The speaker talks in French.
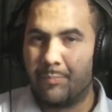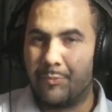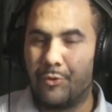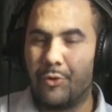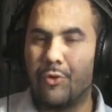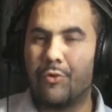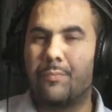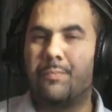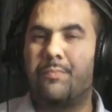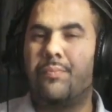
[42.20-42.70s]

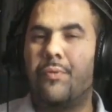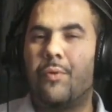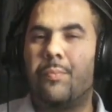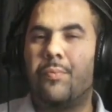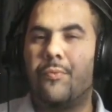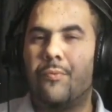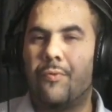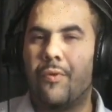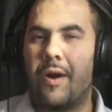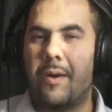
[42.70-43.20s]
Donc pour
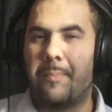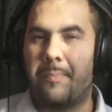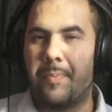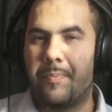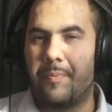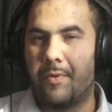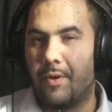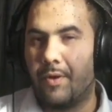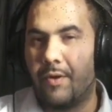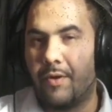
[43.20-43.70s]
pouvoir,
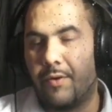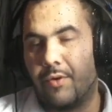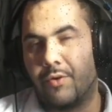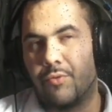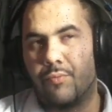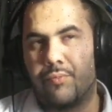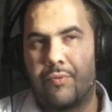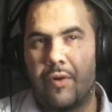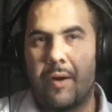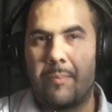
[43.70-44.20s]

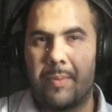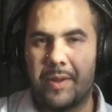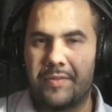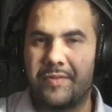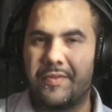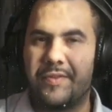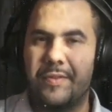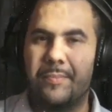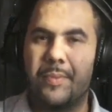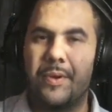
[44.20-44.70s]
euh, enfin
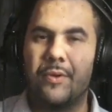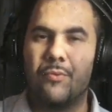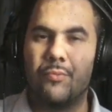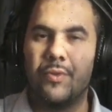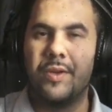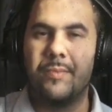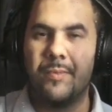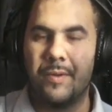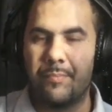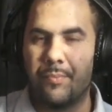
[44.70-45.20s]
participer
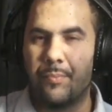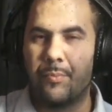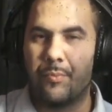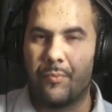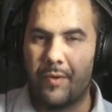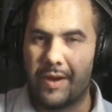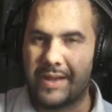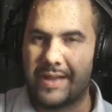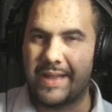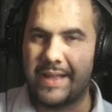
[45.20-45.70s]
oui, mais pour
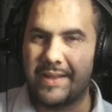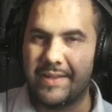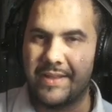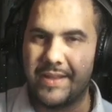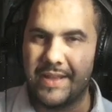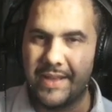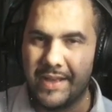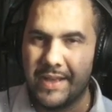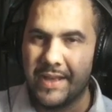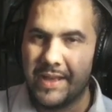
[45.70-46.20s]
pouvoir
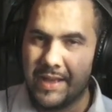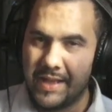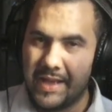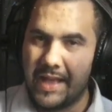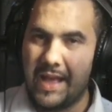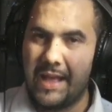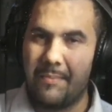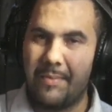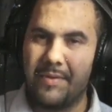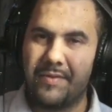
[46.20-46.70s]
gagner,
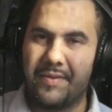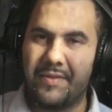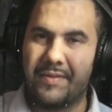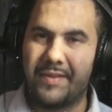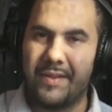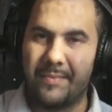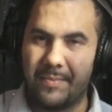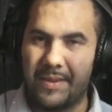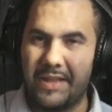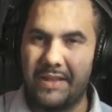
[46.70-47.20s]
eh ben c'est
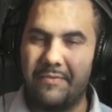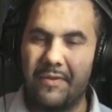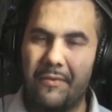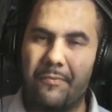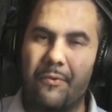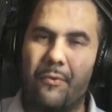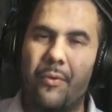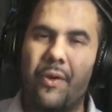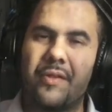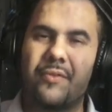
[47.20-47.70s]
simple, il va
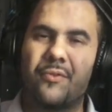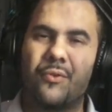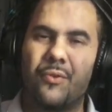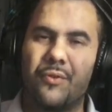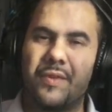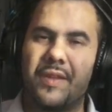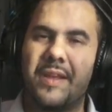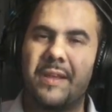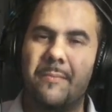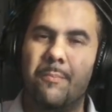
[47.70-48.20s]
falloir
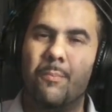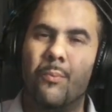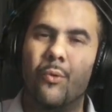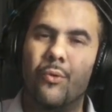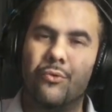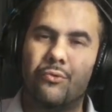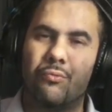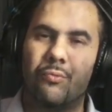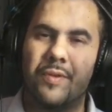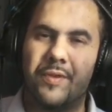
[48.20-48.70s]
scruter
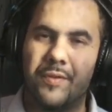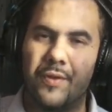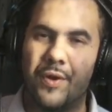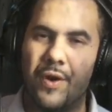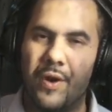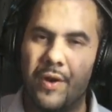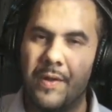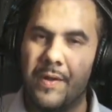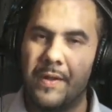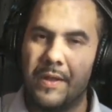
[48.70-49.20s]
mon Twitter
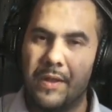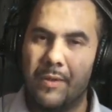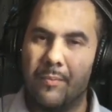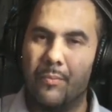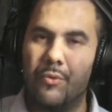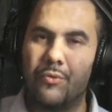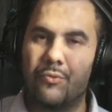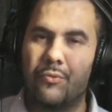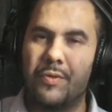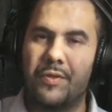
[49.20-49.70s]

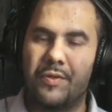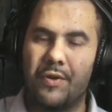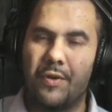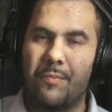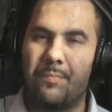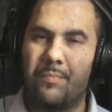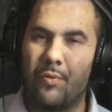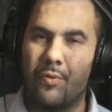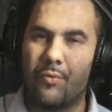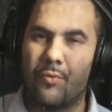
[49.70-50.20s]
mon Twitter.
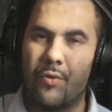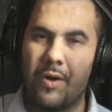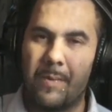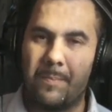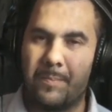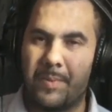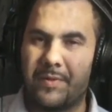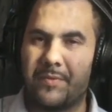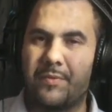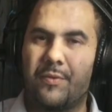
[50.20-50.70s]
Pourquoi
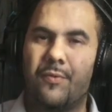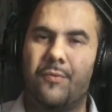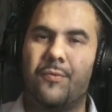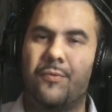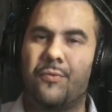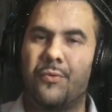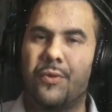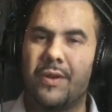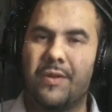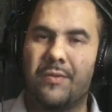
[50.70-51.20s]
Parce que
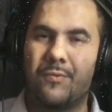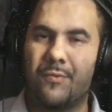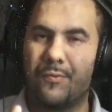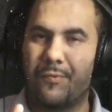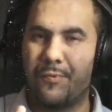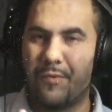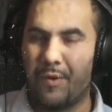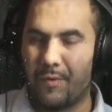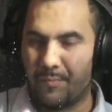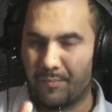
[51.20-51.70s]
vous aurez sous
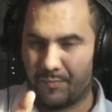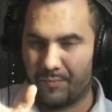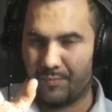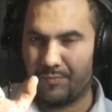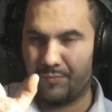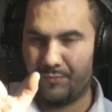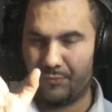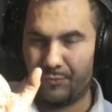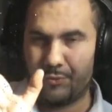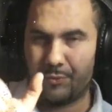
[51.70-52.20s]
forme
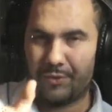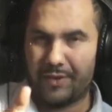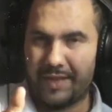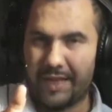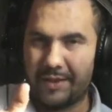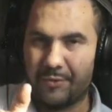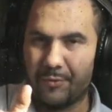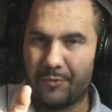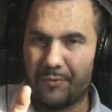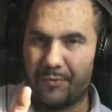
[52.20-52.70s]
de
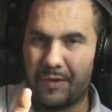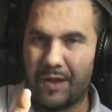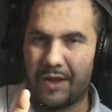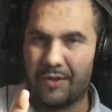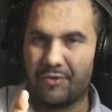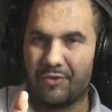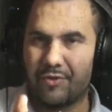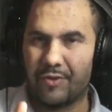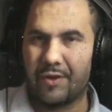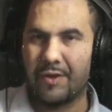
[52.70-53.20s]
cadeau
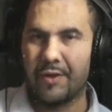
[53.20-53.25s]
flash